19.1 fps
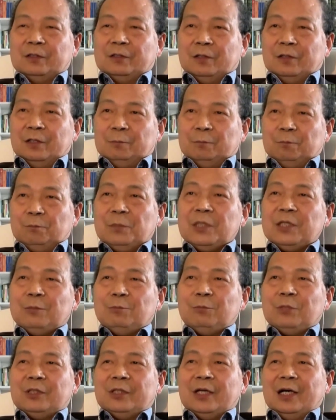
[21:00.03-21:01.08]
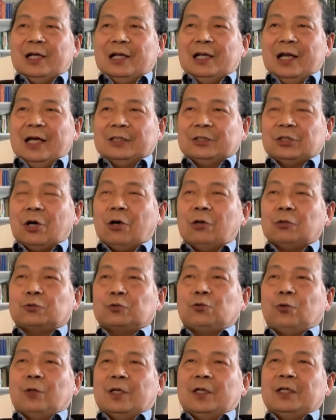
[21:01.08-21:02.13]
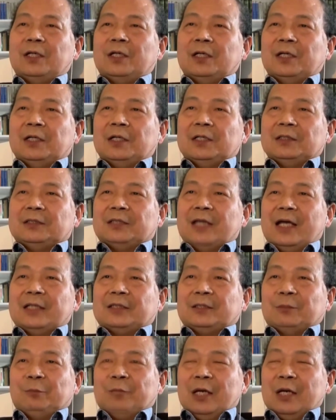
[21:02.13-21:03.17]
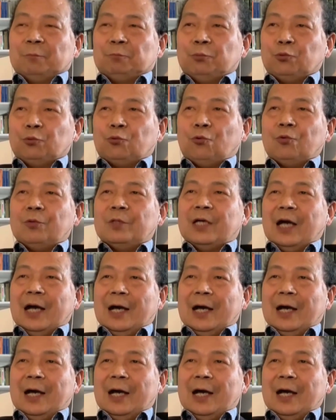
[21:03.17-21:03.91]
呃，秘密的来操作，再怎么样不公